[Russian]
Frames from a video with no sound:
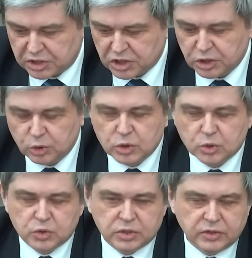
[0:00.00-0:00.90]
решению
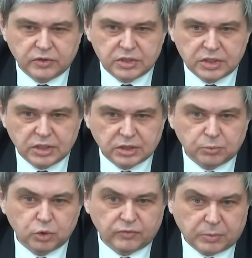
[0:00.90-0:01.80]
искусственного
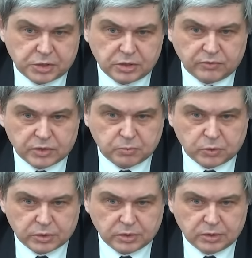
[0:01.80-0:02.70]
интеллекта, будет вообще
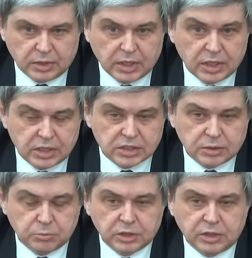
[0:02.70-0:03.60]
невозможно. И
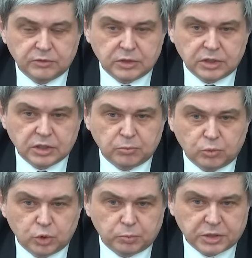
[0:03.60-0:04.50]
самое главное,
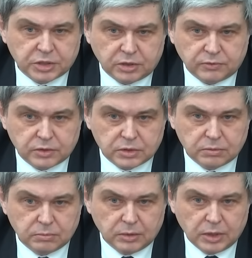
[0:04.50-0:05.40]
некому будет
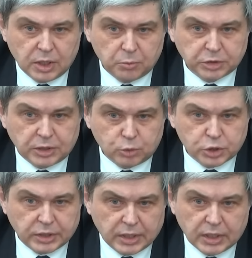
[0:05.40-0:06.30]
пожаловаться потому
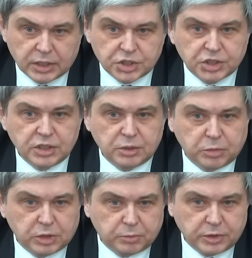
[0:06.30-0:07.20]
что решение
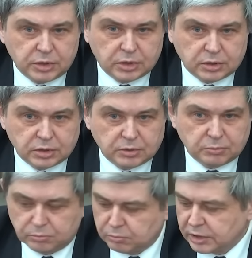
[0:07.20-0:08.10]
было принято
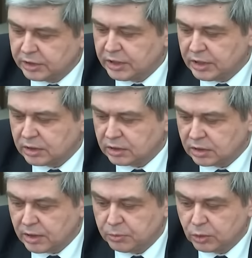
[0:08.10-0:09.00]
благодаря
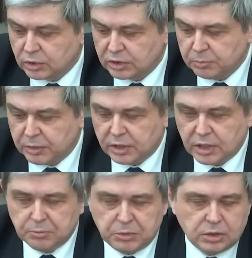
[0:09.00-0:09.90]
компьютерной
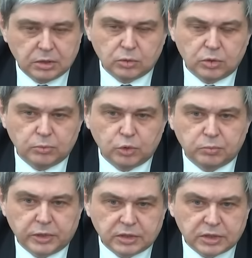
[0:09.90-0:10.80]
программе, и никто не
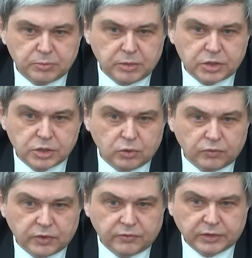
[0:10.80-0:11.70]
будет брать на себя из
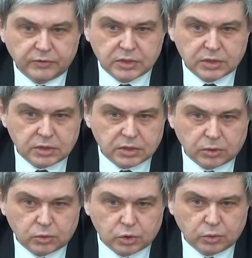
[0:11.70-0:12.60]
чиновников ответственность
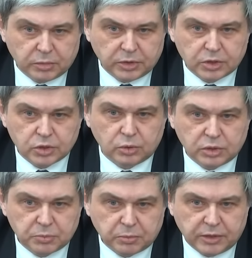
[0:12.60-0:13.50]
за то, чтобы
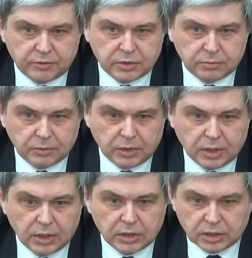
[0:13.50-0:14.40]
что-то исправить.
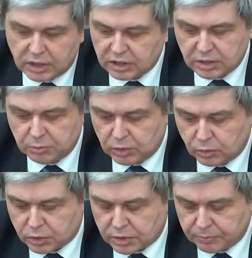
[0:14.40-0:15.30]
Это им не
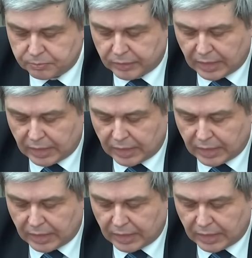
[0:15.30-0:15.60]
нужно.